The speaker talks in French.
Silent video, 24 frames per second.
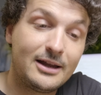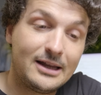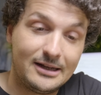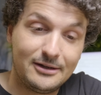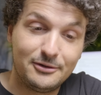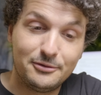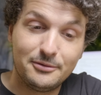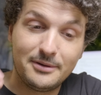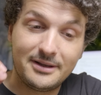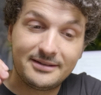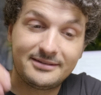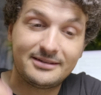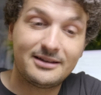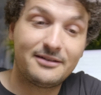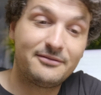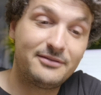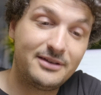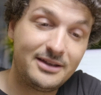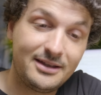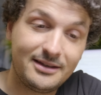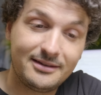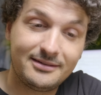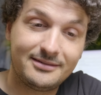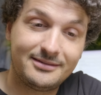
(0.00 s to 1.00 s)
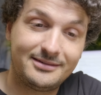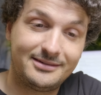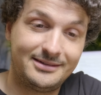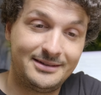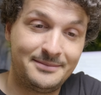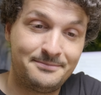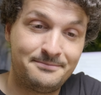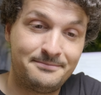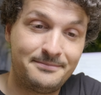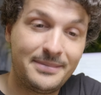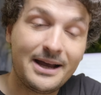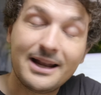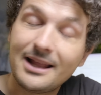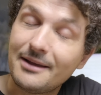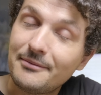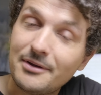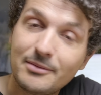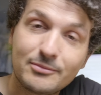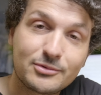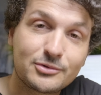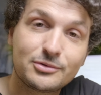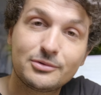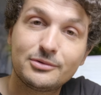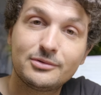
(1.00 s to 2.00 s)
Le SAV, c'est pas la
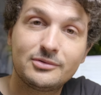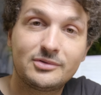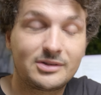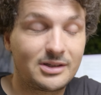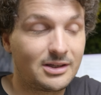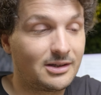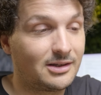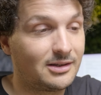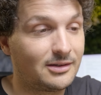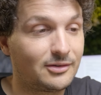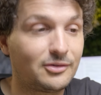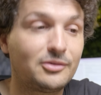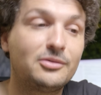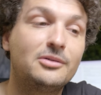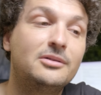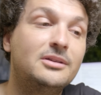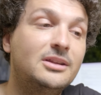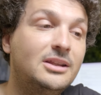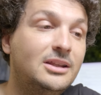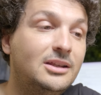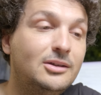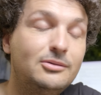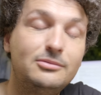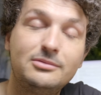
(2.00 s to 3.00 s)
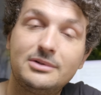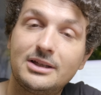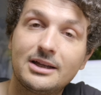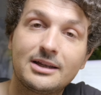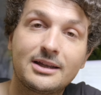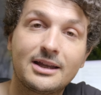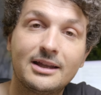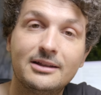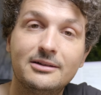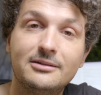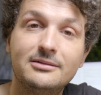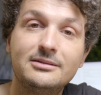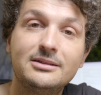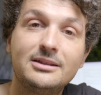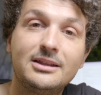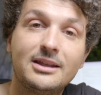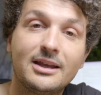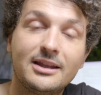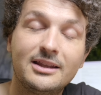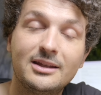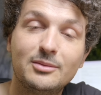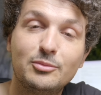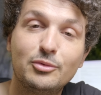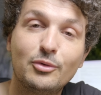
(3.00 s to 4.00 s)
même chose qu'un Sony ou qu'un Canon qui
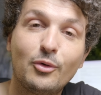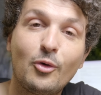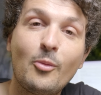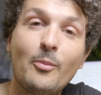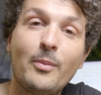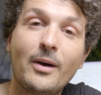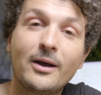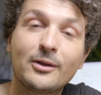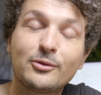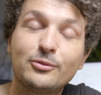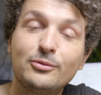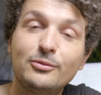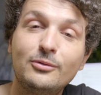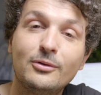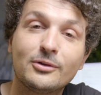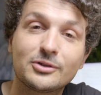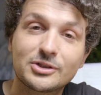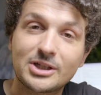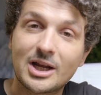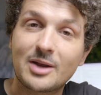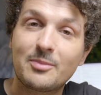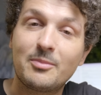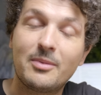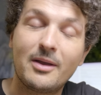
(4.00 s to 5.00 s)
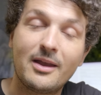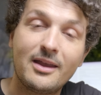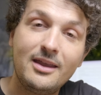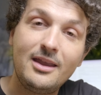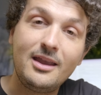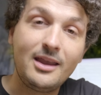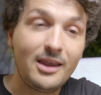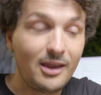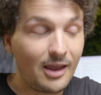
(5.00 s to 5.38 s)
a des bureaux partout dans chaque pays,